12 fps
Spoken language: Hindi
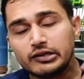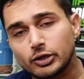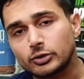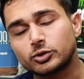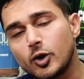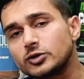
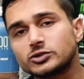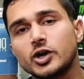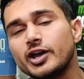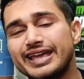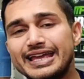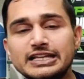तो
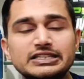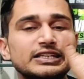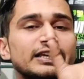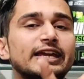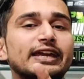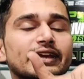दोस्तों
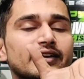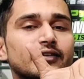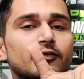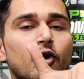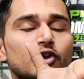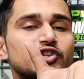इसी
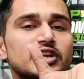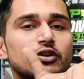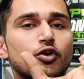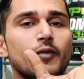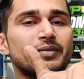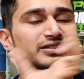क्वेश्चन
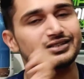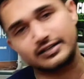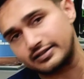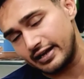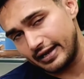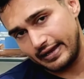को हम
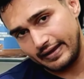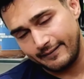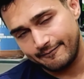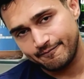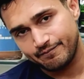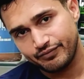डिस्कस करेंगे
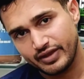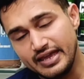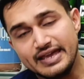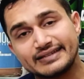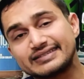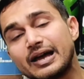
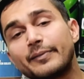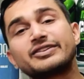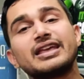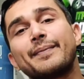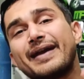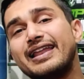
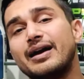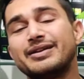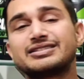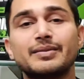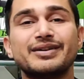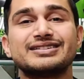सबसे पहले हमें
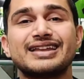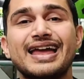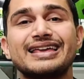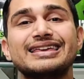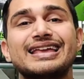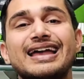समझना
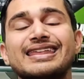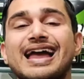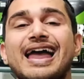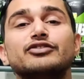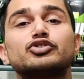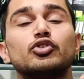है कि यार ये
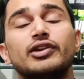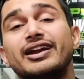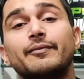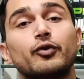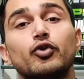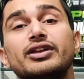
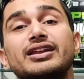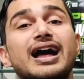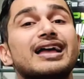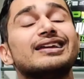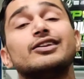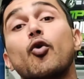आइसोलेट प्रोटीन
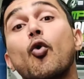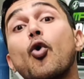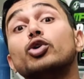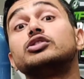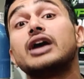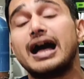आखिर
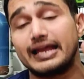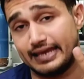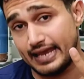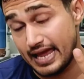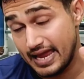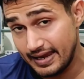होता
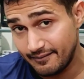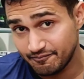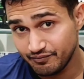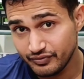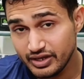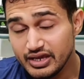क्या है
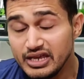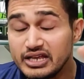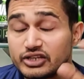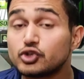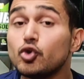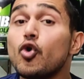
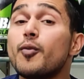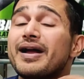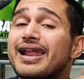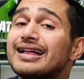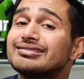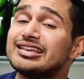क्यों
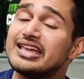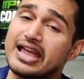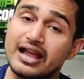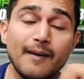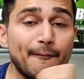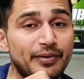बनाती
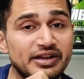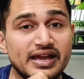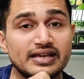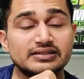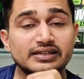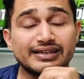हैं
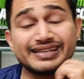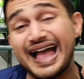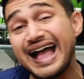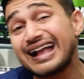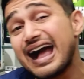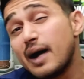कंपनियां इसे
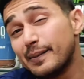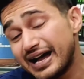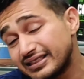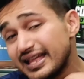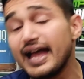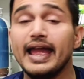क्या काम
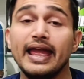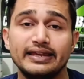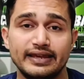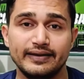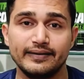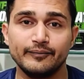आता है
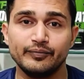ये